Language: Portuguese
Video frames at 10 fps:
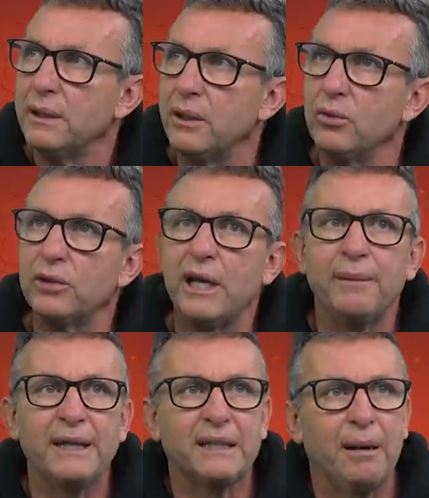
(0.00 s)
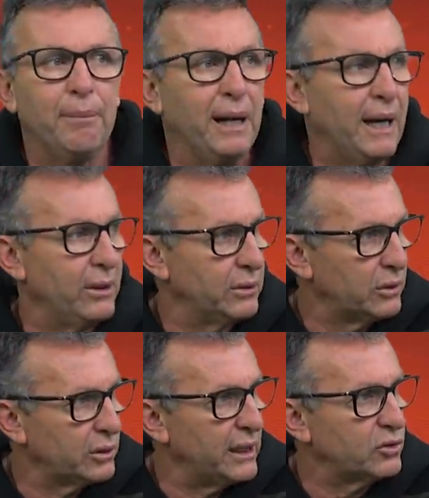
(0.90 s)
que eu não tenha mais trabalho,
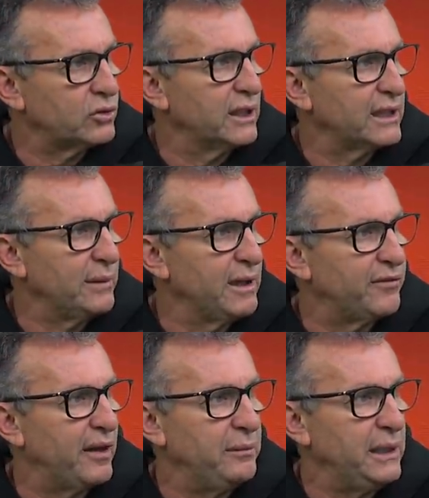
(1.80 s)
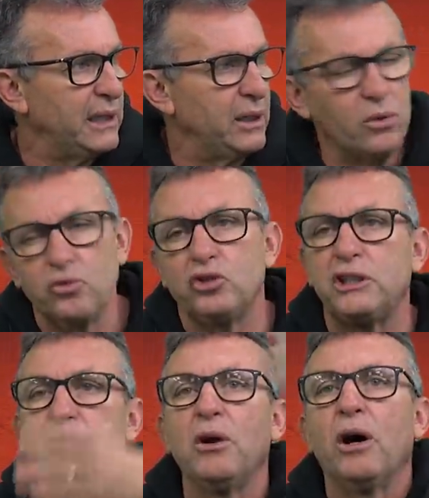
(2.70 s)
que eu tenho que sustentar minha família. Aí algum
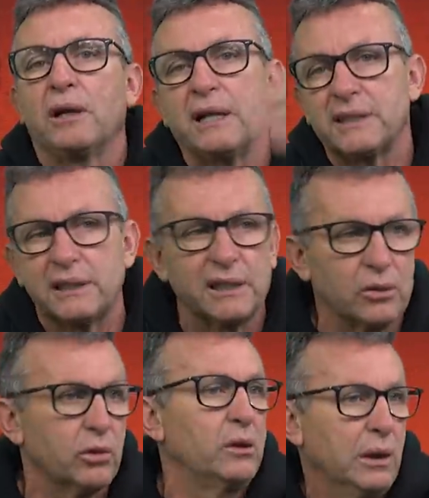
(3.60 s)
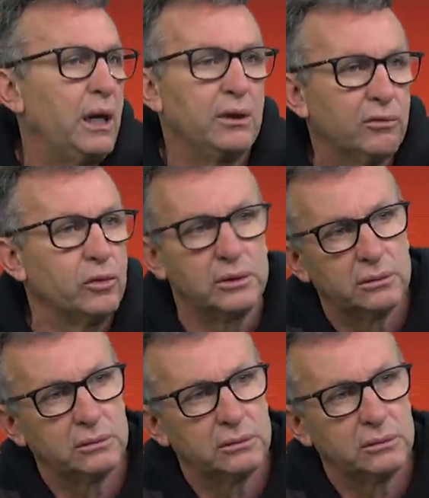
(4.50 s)
time, ó, quer ser treinador? Ah, eu vou.